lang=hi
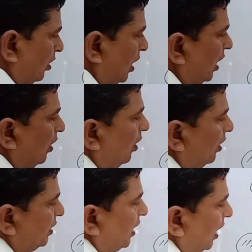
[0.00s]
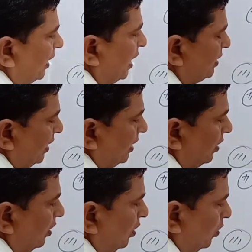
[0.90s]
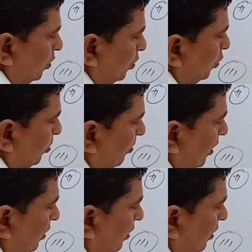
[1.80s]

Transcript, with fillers: एलॉन या क्या कहते हैं ग्रुप में